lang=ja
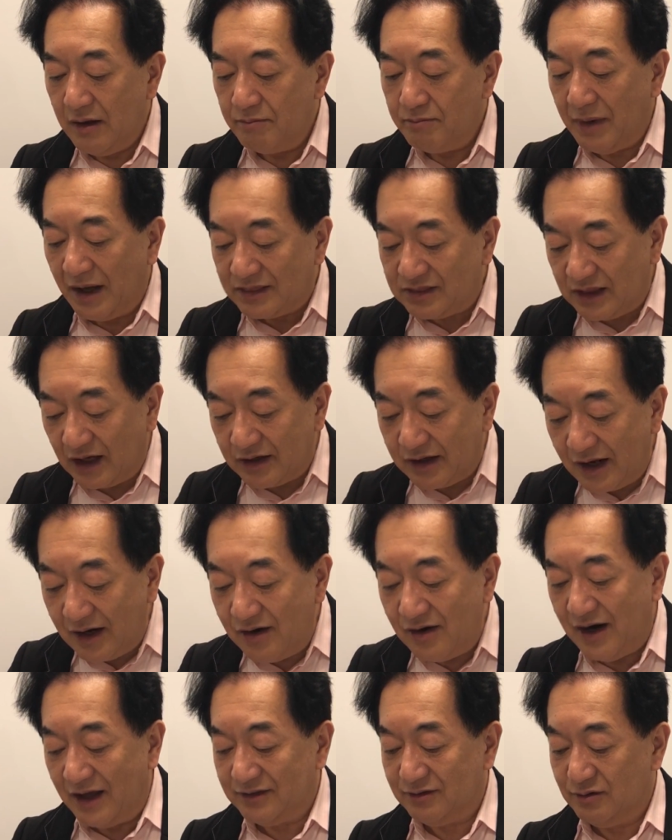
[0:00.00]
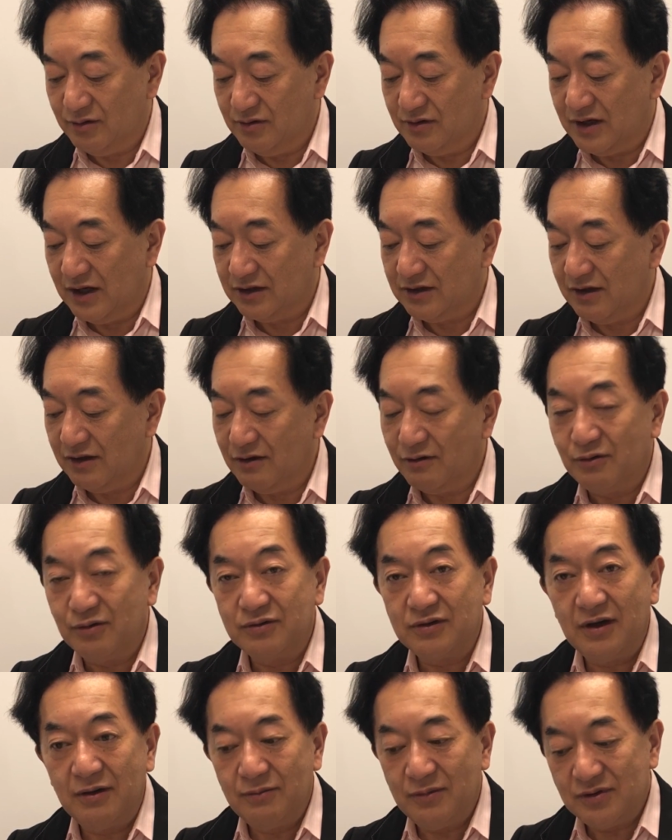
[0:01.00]
マタレッラという方でご
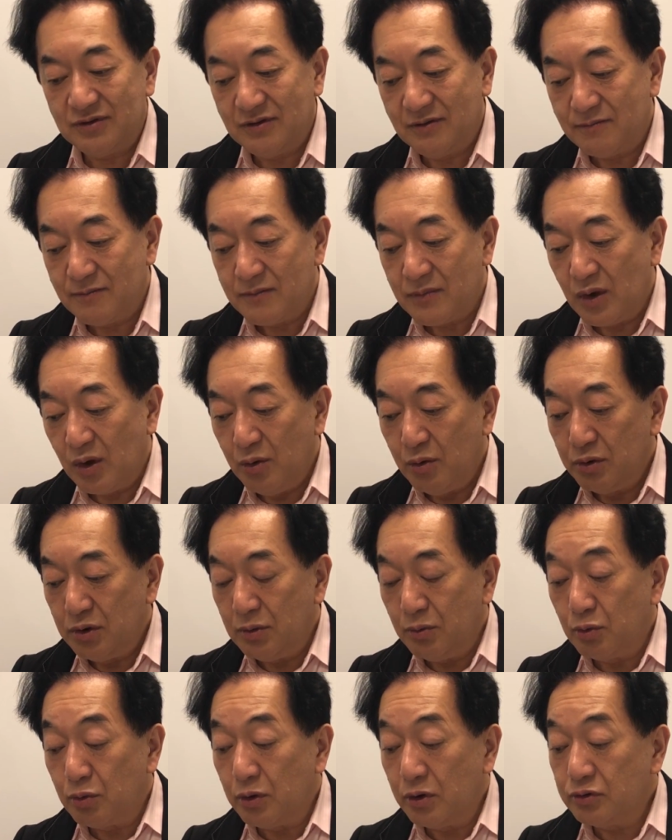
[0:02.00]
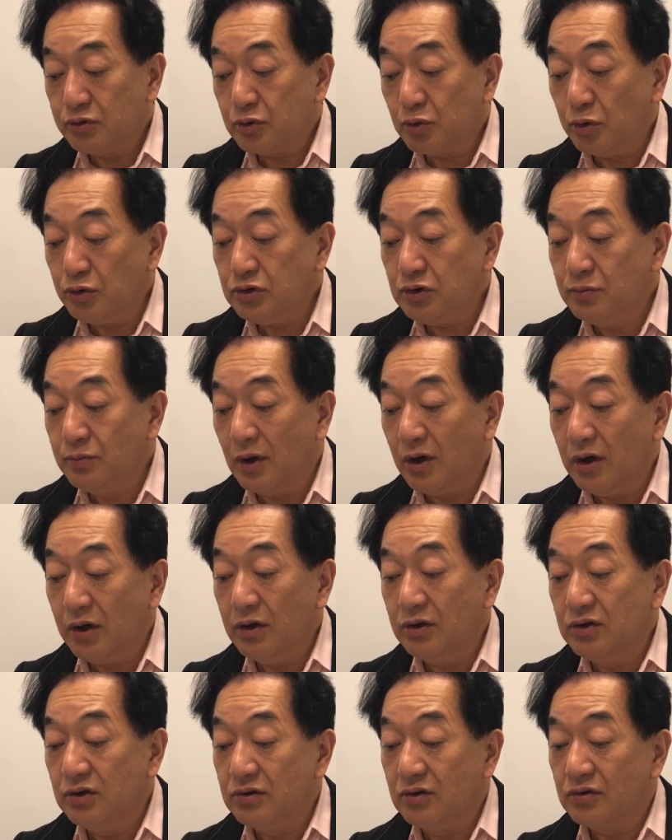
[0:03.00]
ざいますでもこれ少し
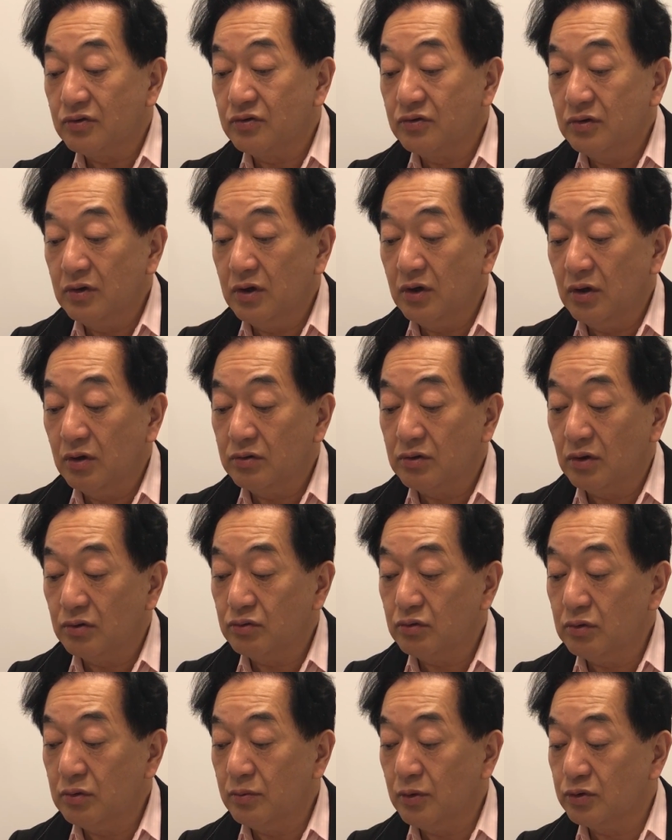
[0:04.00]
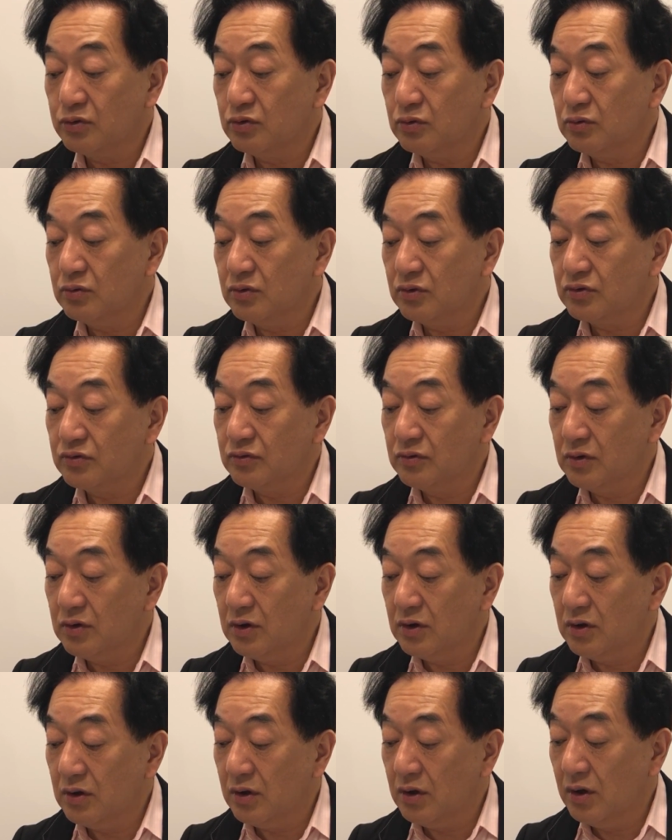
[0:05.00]
前にですね例えばそうですね
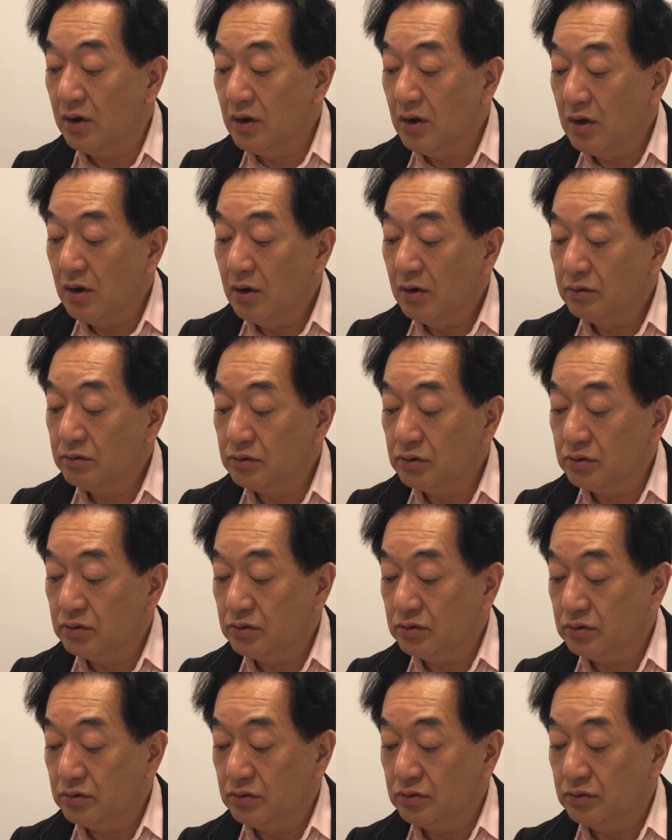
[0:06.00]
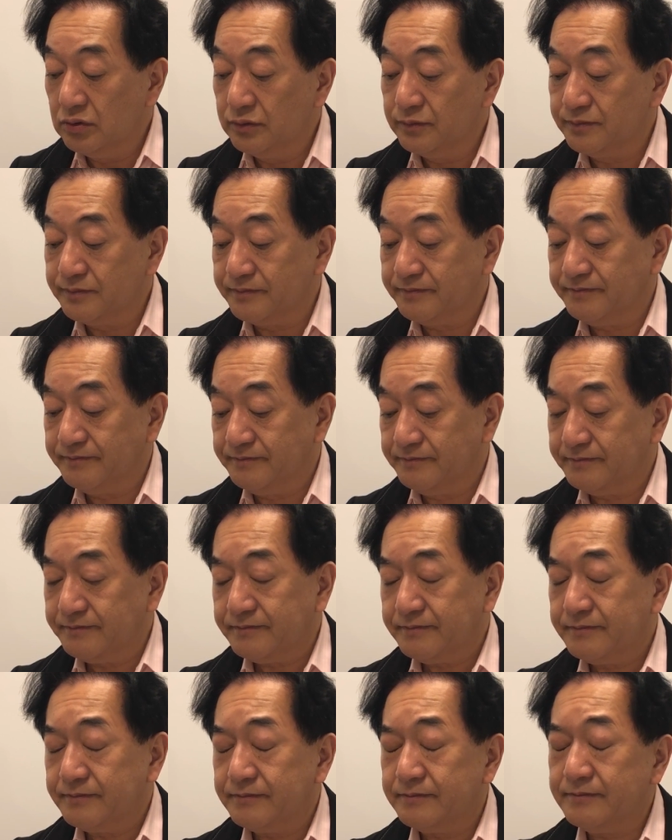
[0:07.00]
うん
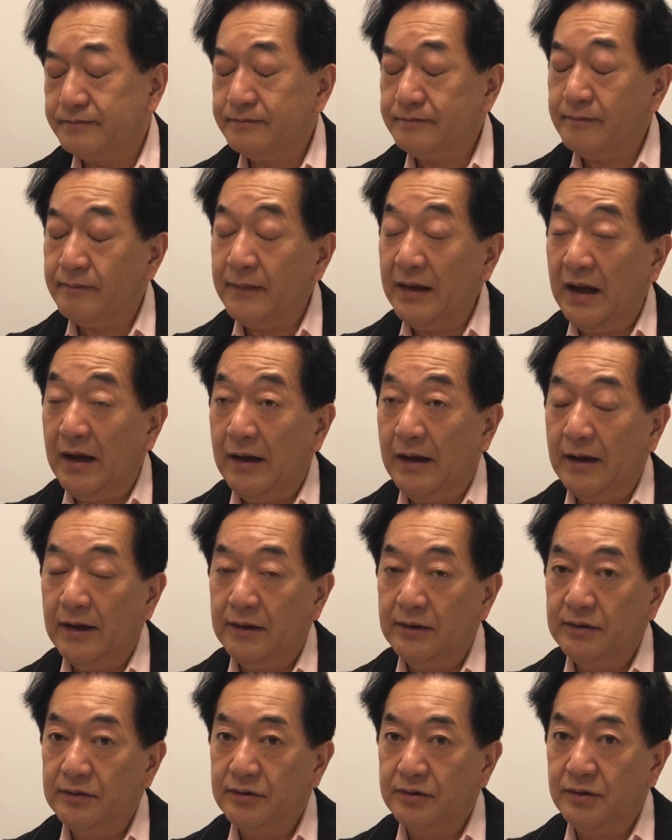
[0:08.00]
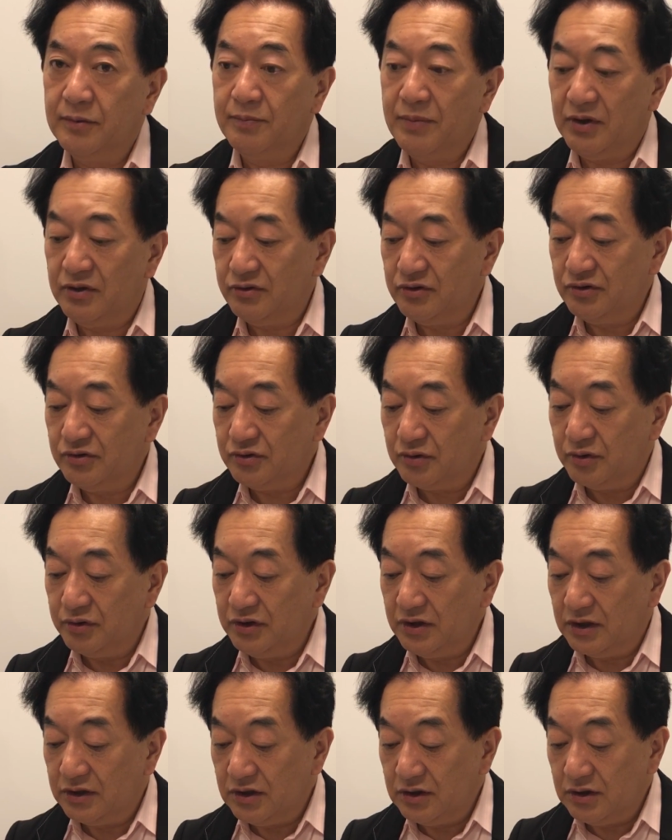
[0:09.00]
あの
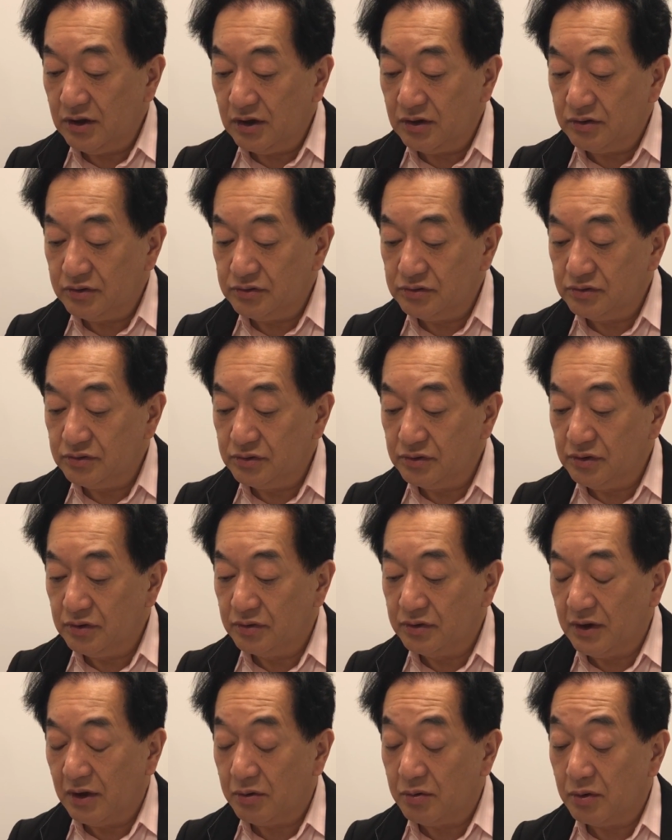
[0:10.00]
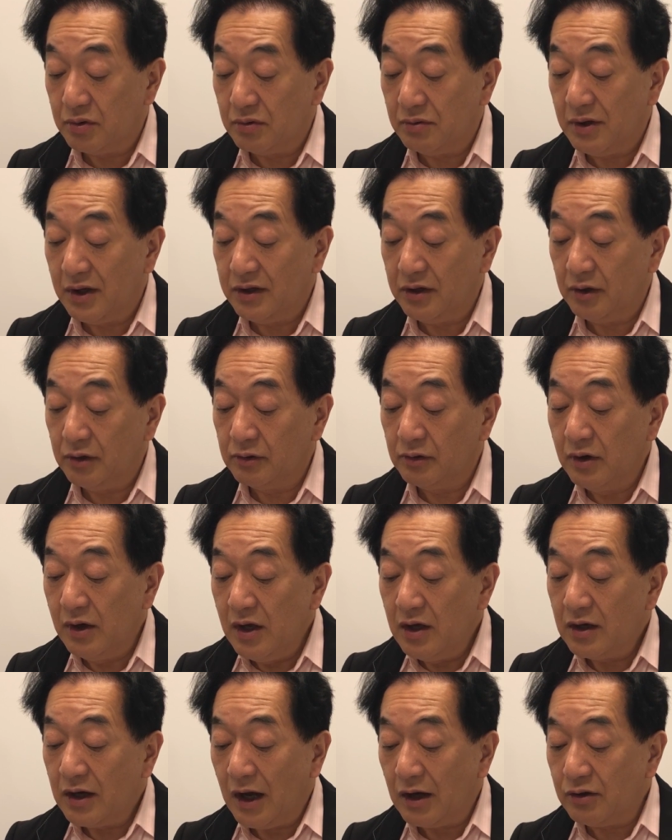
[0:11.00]
ベルデスコーニが出てくるような頃はあの
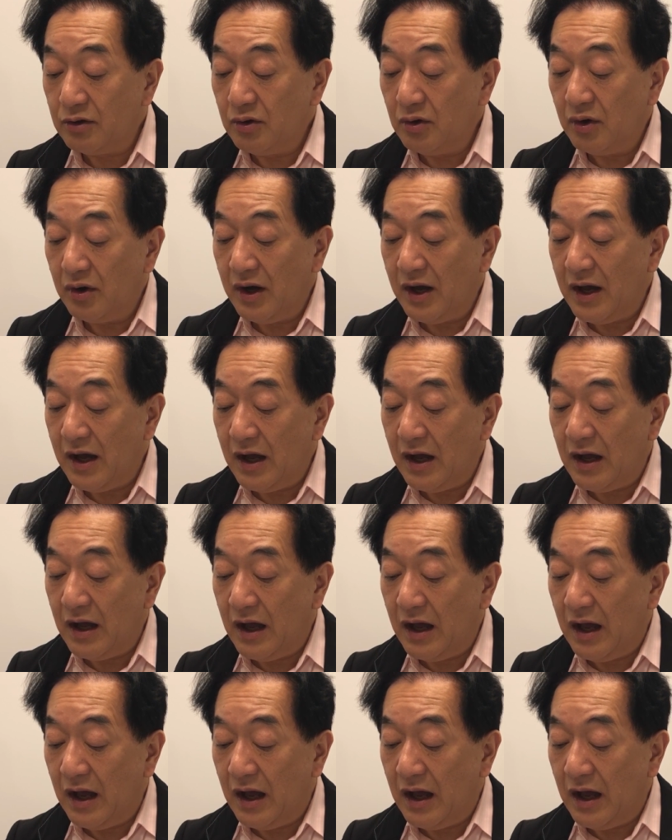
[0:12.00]
カルロ・ア